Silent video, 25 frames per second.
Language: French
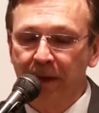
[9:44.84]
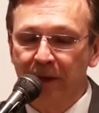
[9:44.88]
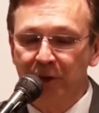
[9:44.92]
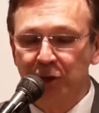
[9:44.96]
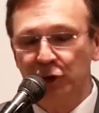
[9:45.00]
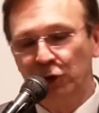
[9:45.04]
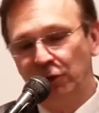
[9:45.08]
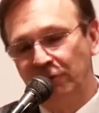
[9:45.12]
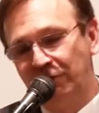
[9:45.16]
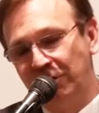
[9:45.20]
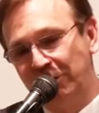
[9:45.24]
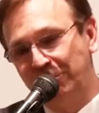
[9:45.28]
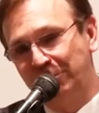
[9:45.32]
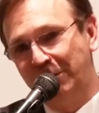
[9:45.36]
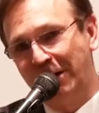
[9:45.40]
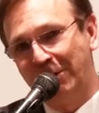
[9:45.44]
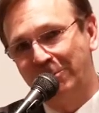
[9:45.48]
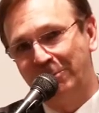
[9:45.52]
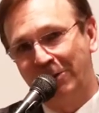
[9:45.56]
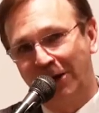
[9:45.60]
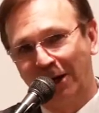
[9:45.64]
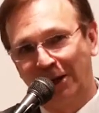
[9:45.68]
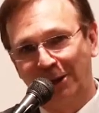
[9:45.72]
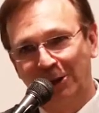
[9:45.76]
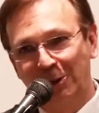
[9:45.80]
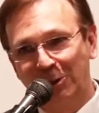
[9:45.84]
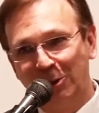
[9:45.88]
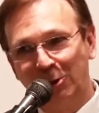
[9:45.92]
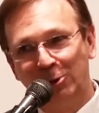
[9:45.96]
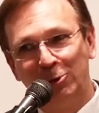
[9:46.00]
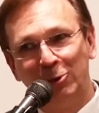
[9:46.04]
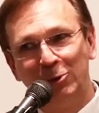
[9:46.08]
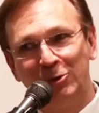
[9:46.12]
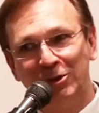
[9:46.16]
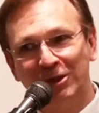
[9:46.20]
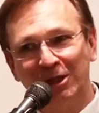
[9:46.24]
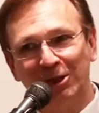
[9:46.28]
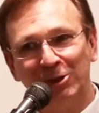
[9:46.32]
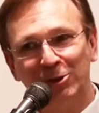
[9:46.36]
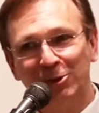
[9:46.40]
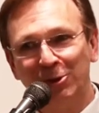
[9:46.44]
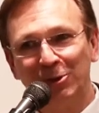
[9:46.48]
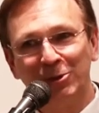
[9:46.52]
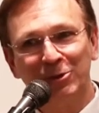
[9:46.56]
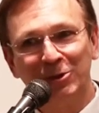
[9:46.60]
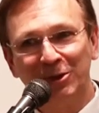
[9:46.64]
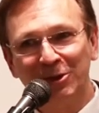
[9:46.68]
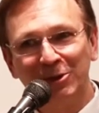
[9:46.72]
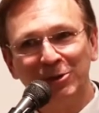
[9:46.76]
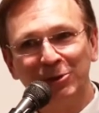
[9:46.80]
Je ne vais pas parler de toutes ces
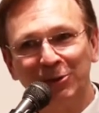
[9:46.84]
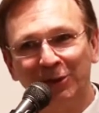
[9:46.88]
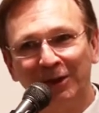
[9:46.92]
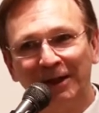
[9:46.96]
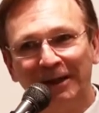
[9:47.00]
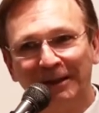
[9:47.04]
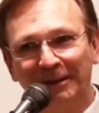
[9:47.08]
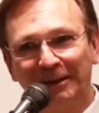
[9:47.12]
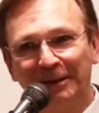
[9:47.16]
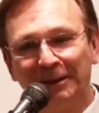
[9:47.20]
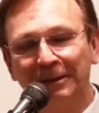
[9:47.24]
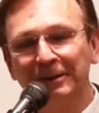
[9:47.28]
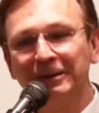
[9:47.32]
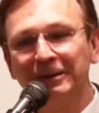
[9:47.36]
choses ce soir,